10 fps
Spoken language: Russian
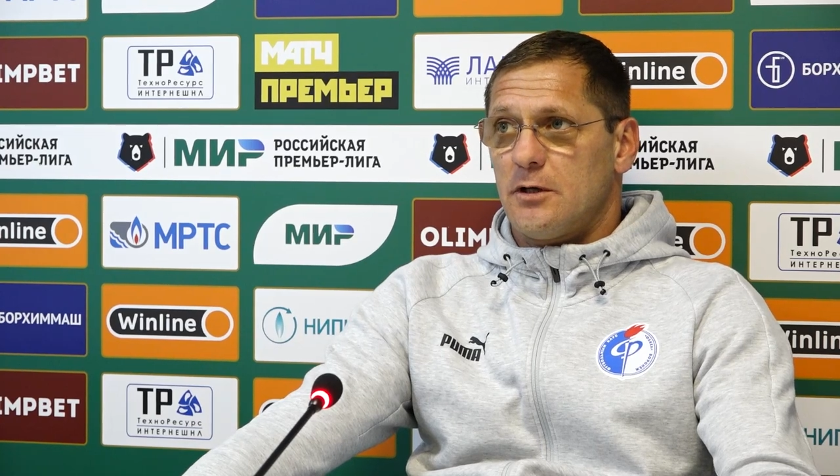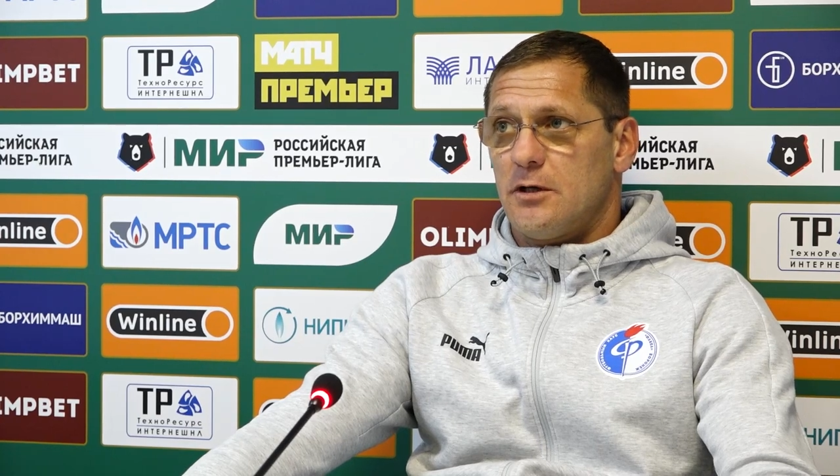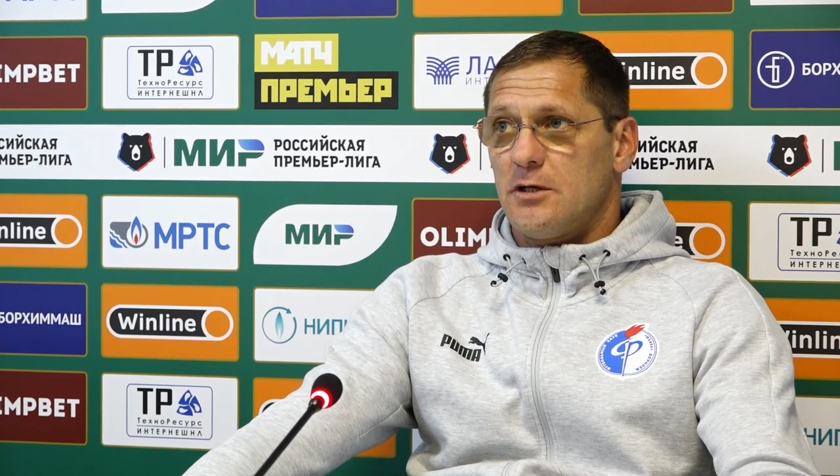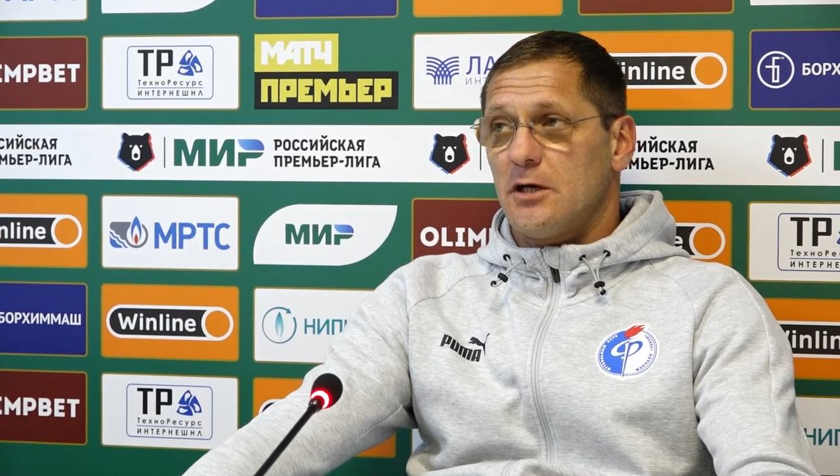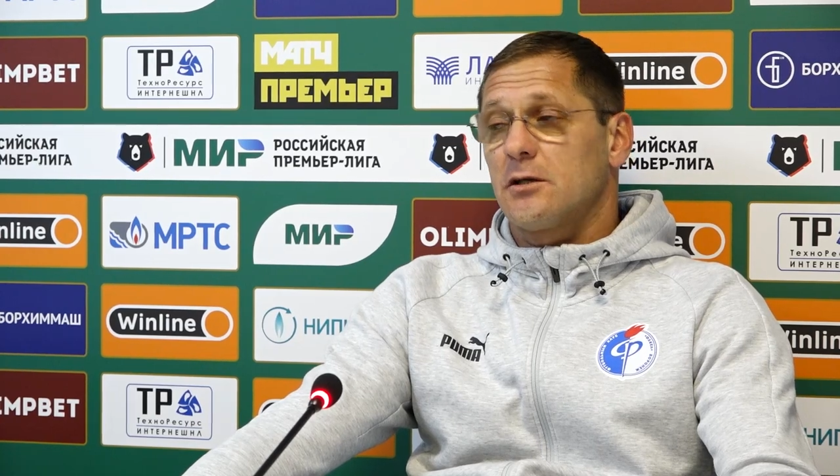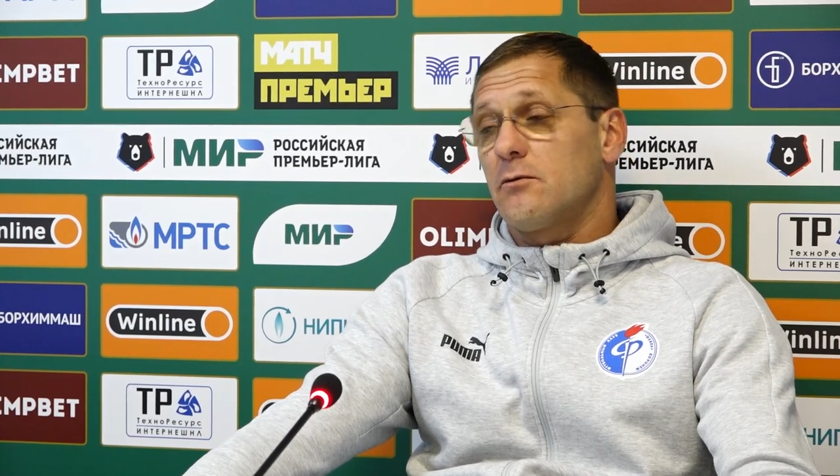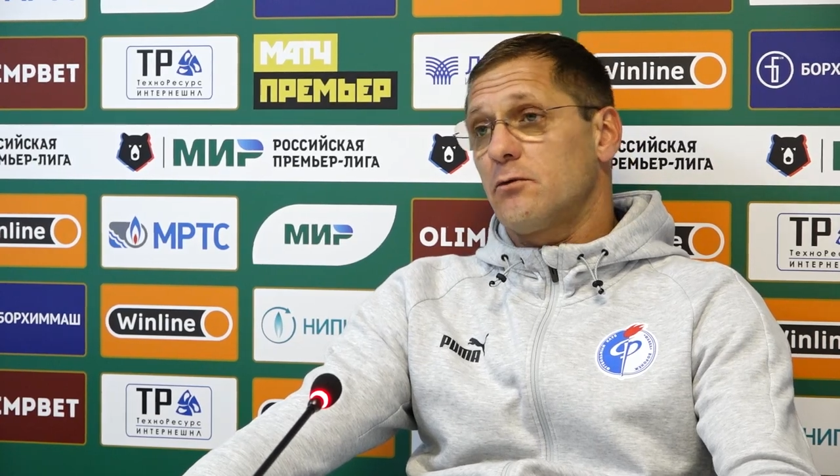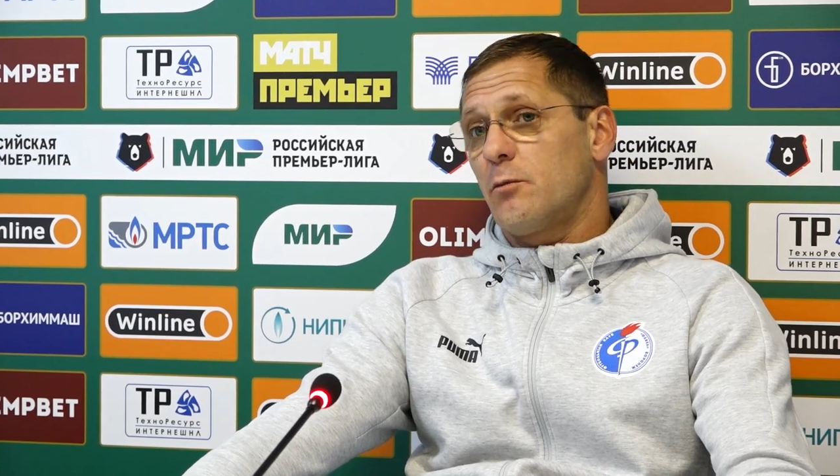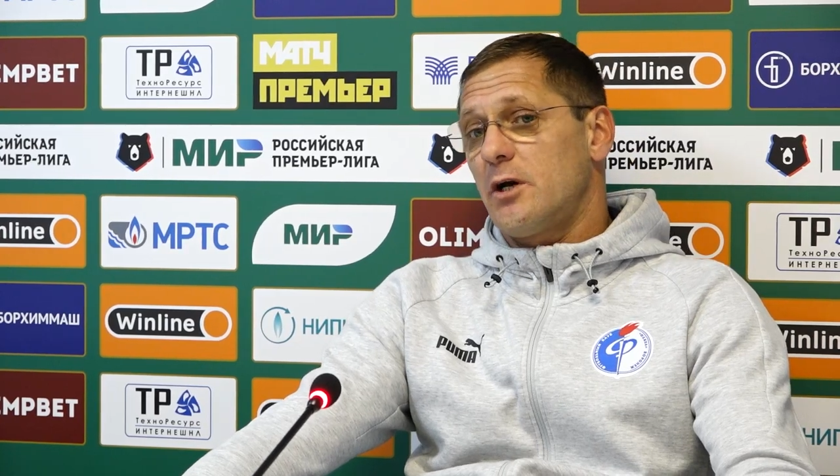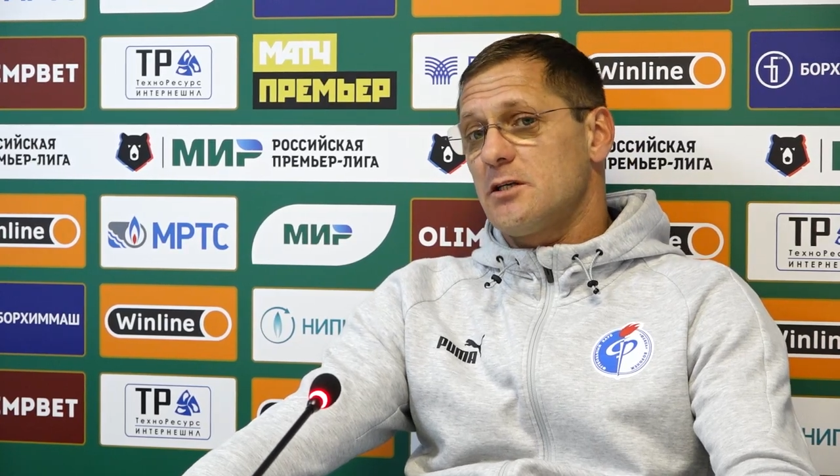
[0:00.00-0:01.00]
и некоторые
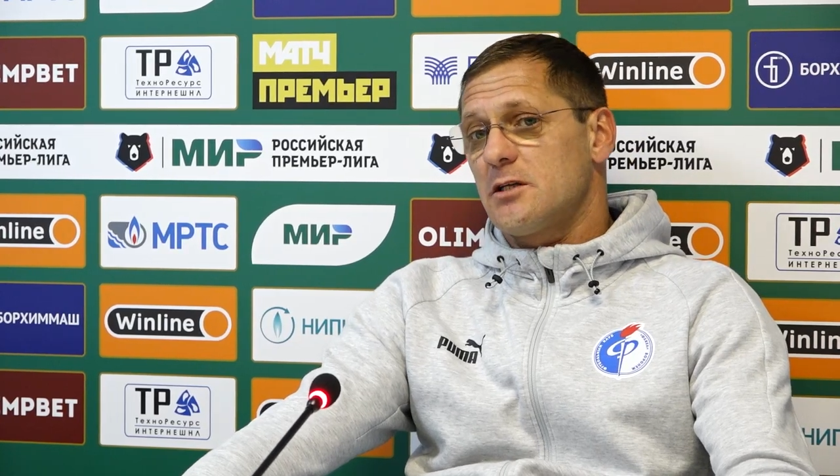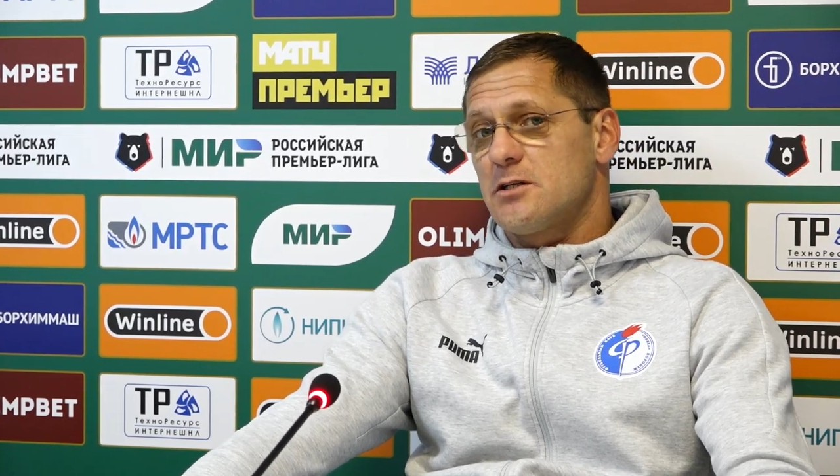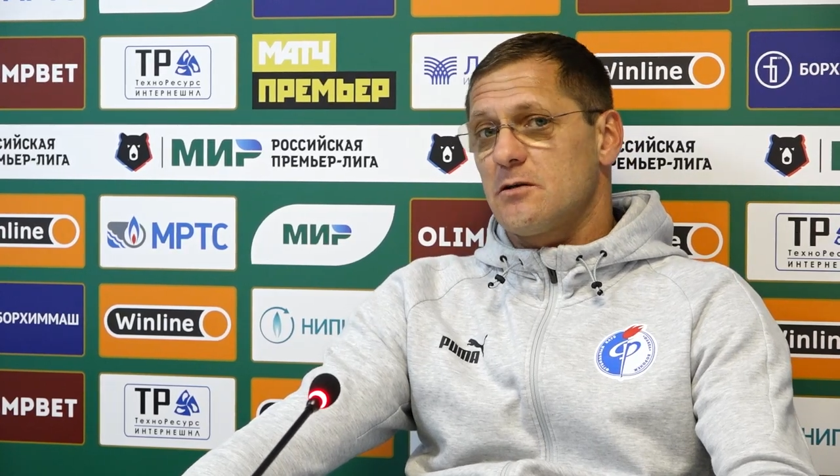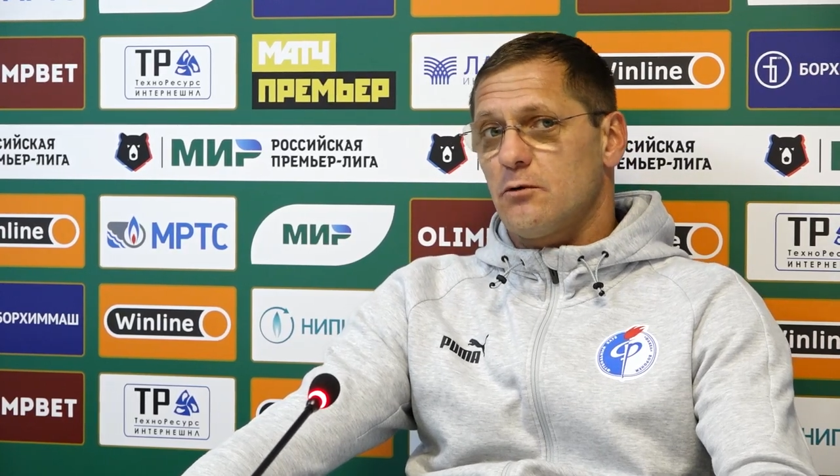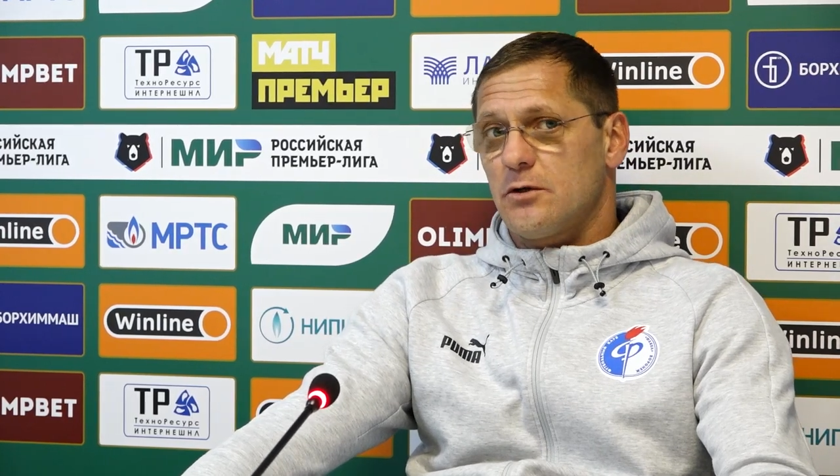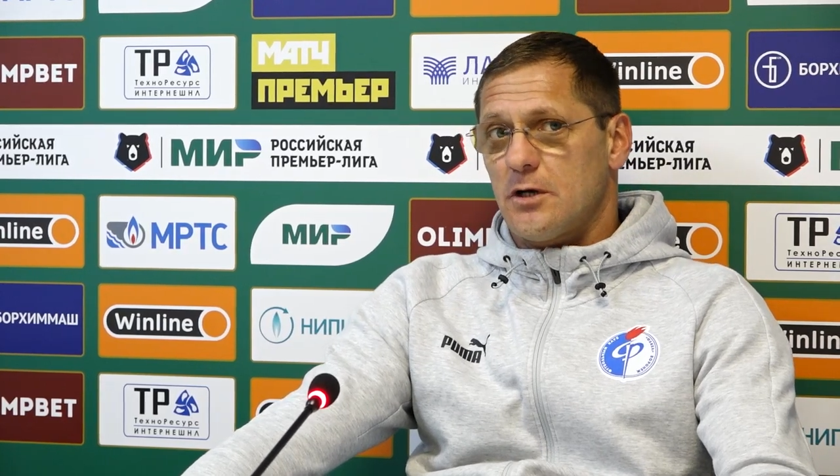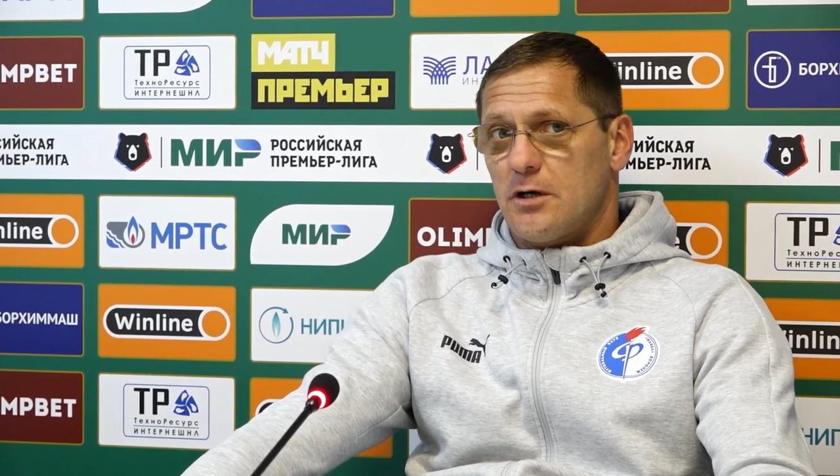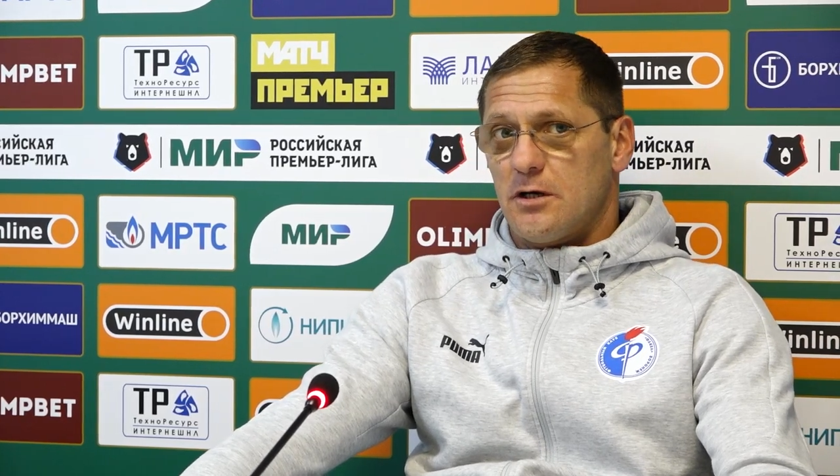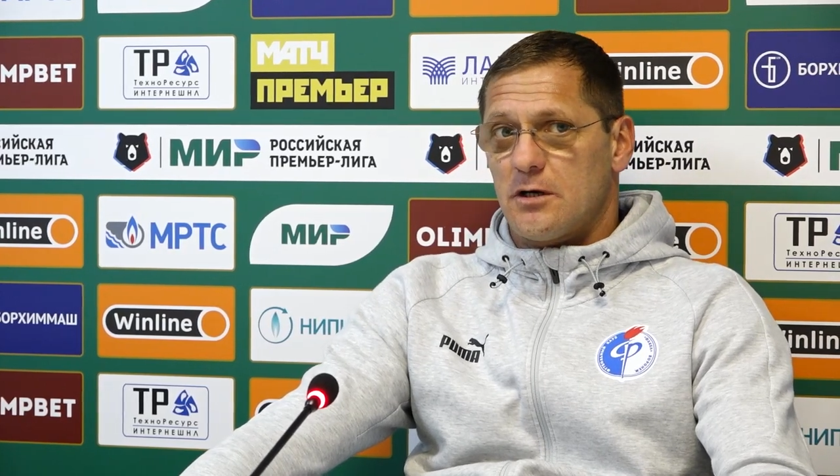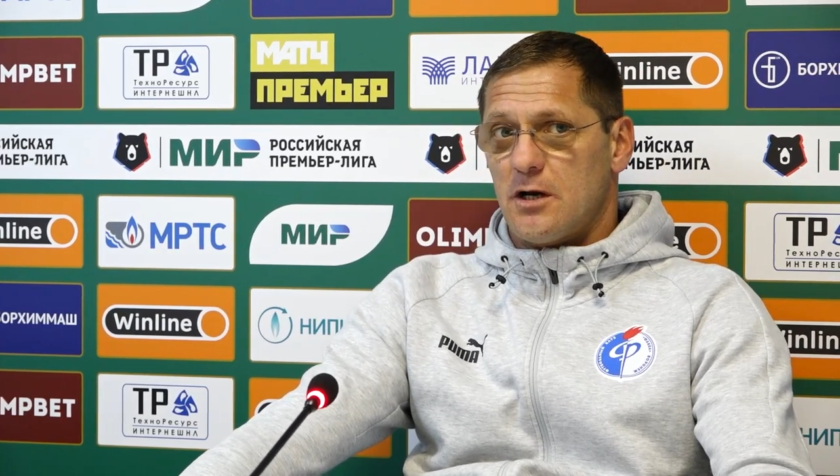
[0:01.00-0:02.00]
футболисты
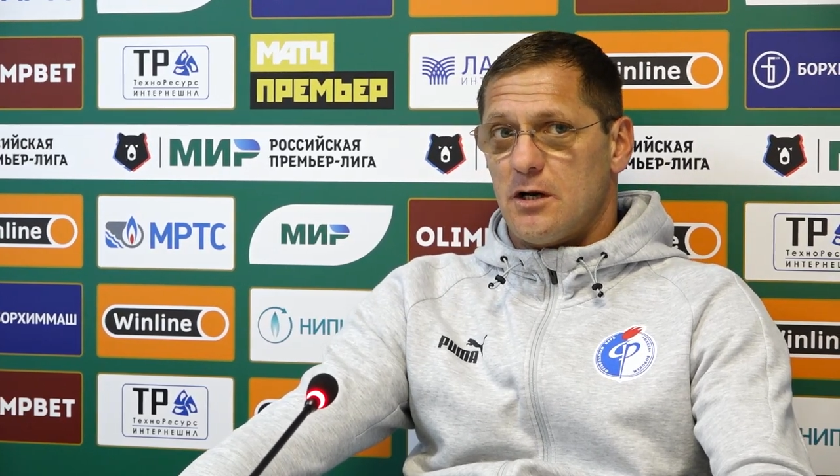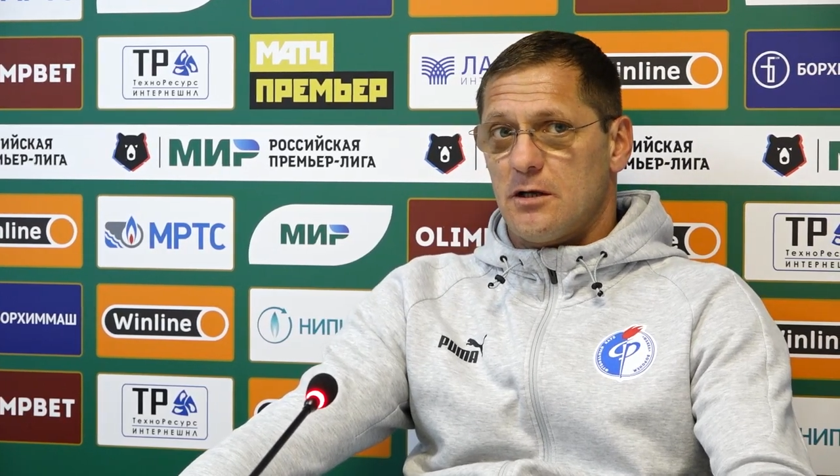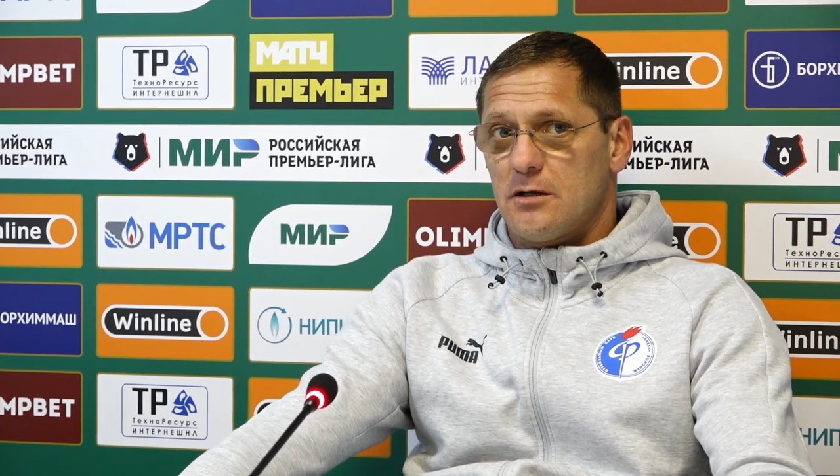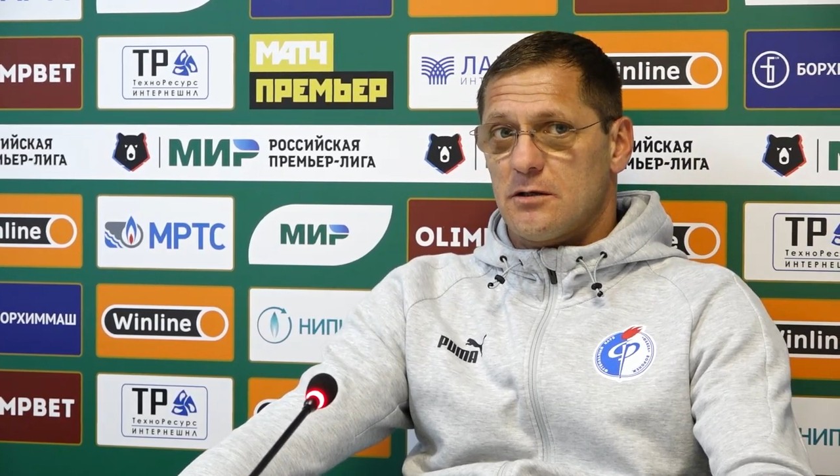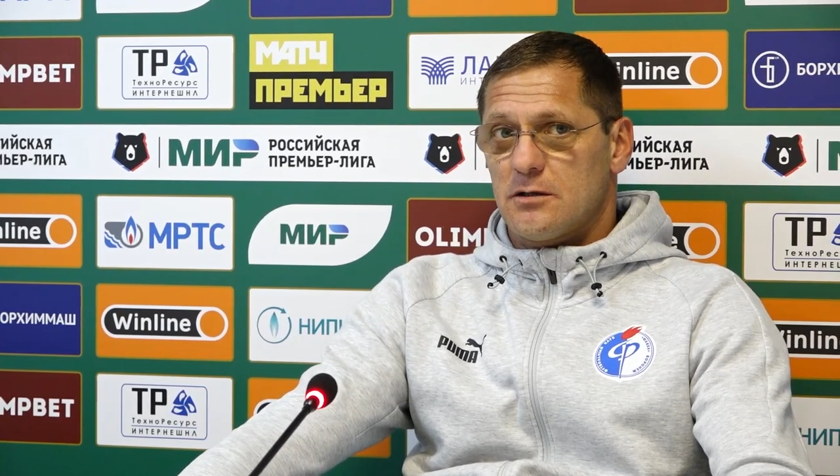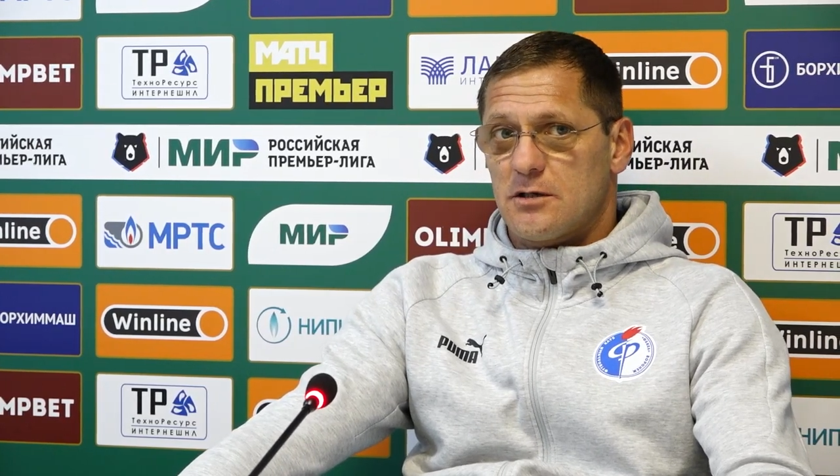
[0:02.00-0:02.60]
сегодня играли, э,